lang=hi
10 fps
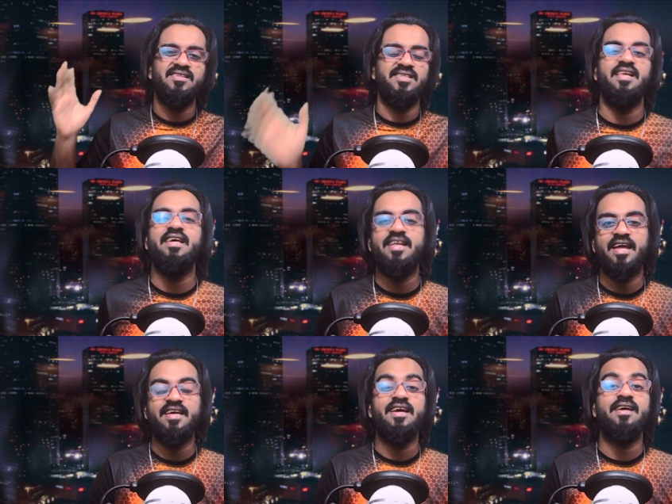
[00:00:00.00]
चली
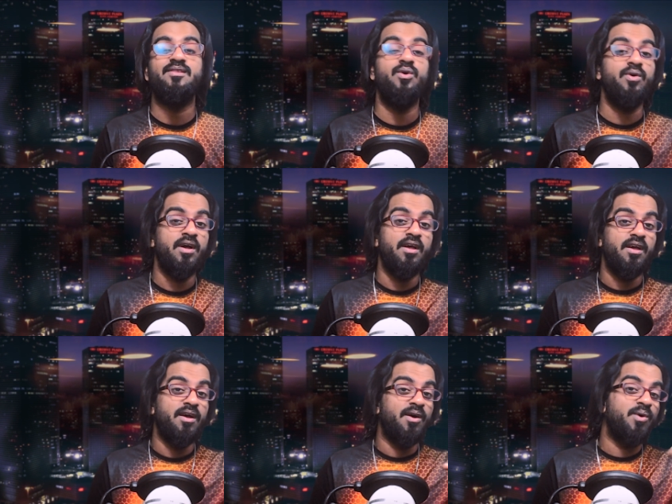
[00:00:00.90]
रही है तो
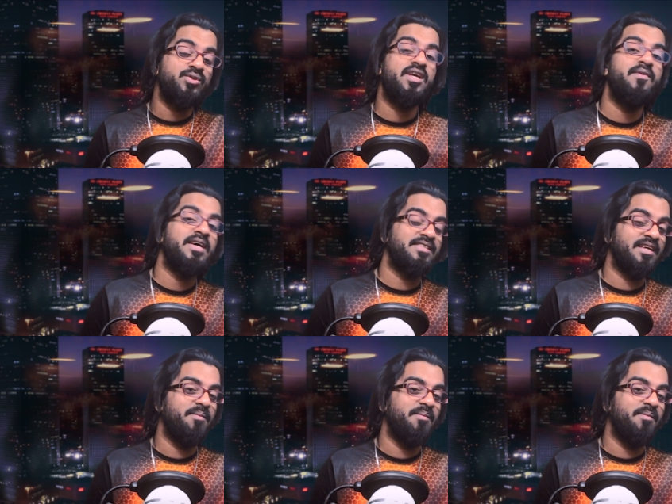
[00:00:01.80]
उसकी वजह से